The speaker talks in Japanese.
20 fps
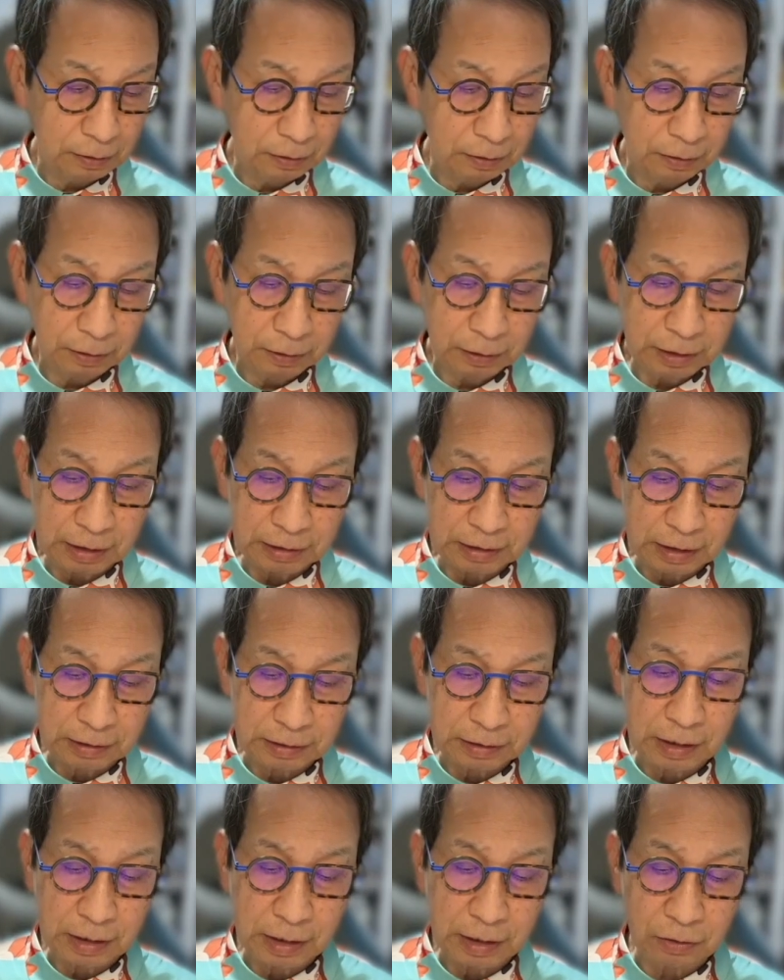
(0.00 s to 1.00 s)
木田先
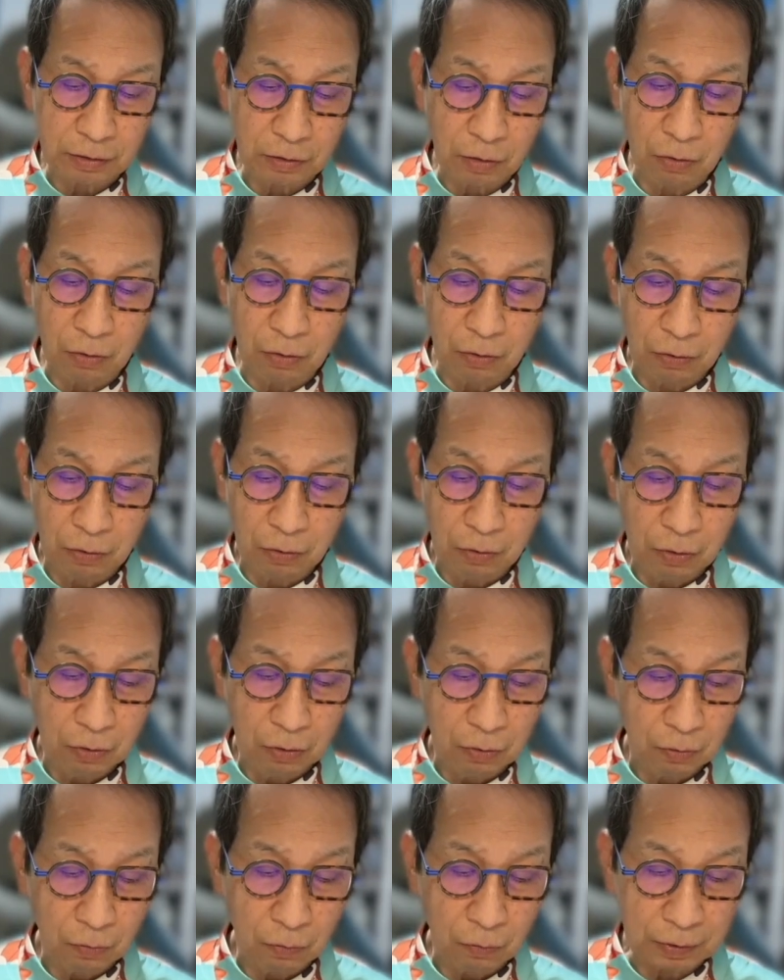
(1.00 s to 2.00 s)
生と
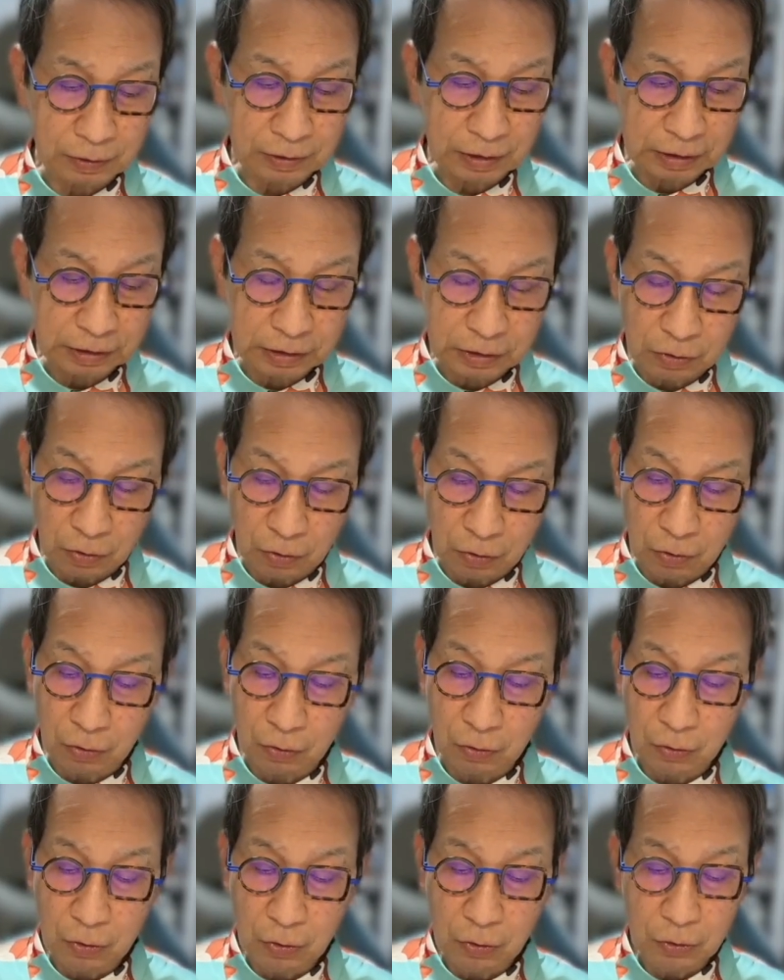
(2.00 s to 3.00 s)
私の
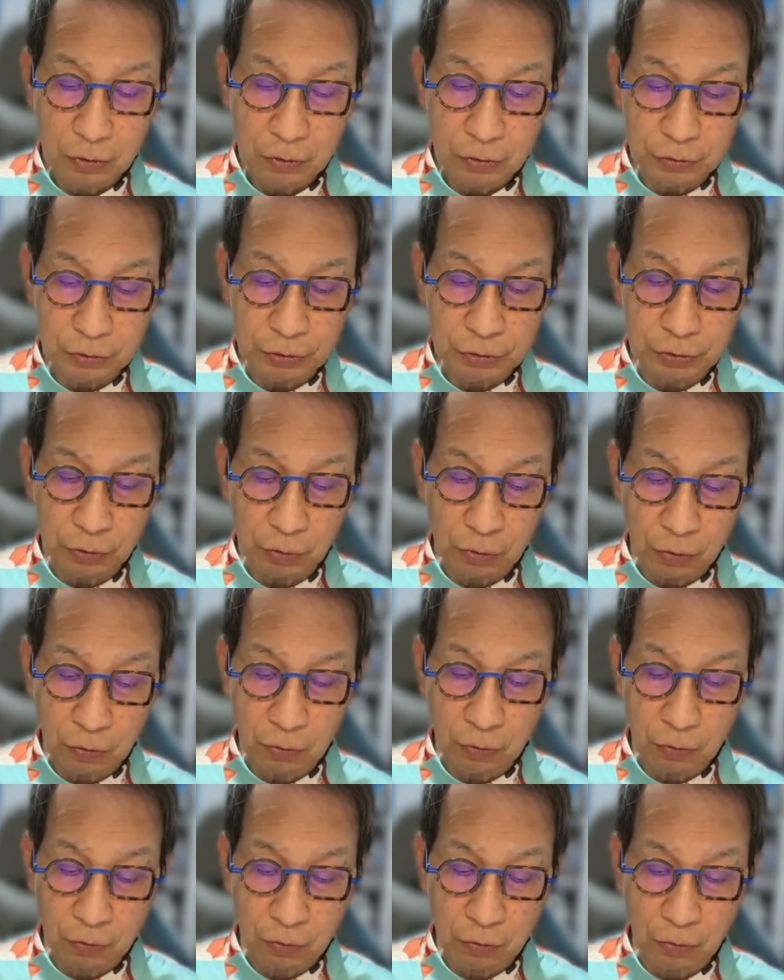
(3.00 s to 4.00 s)
情
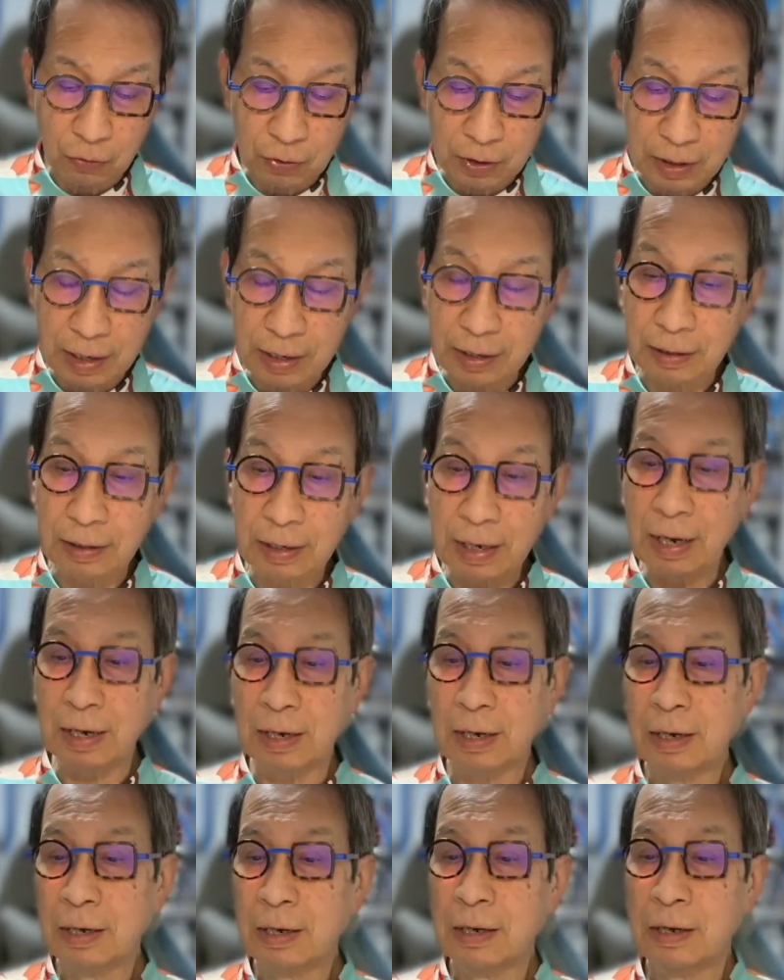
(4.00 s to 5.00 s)
報交換が
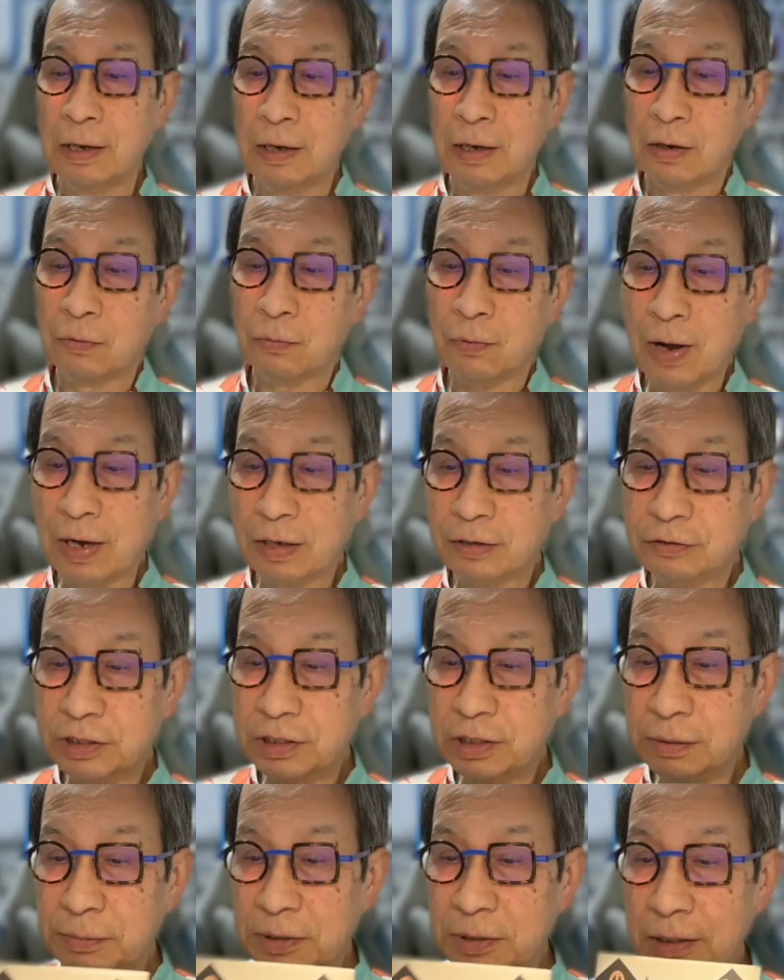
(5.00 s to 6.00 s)
白
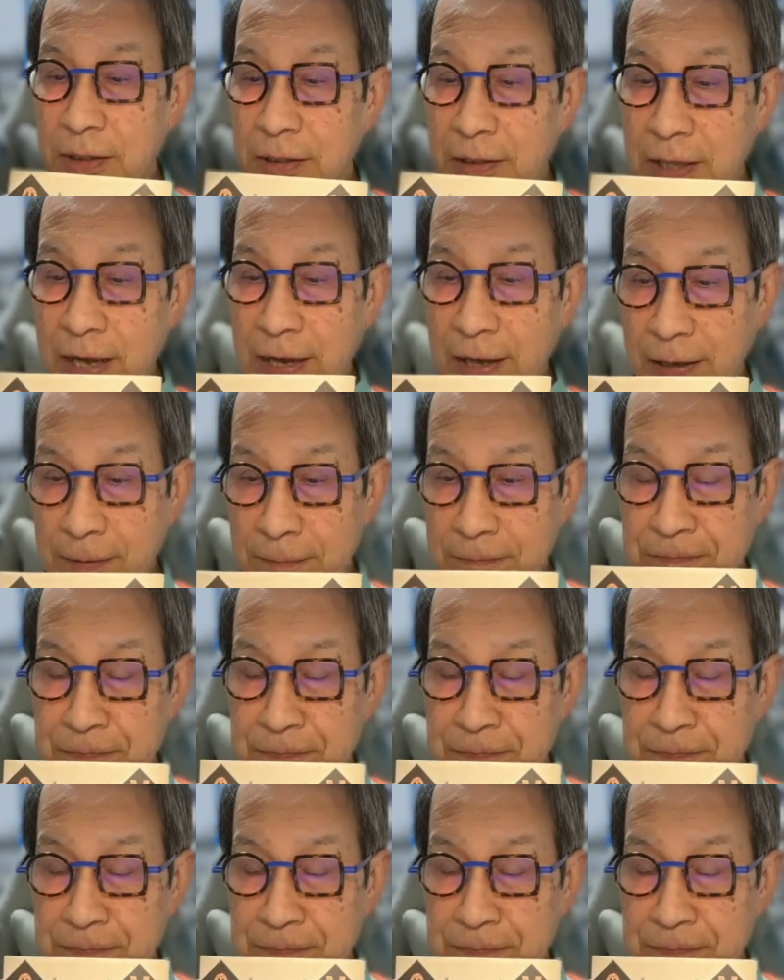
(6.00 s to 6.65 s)
紙ミリで、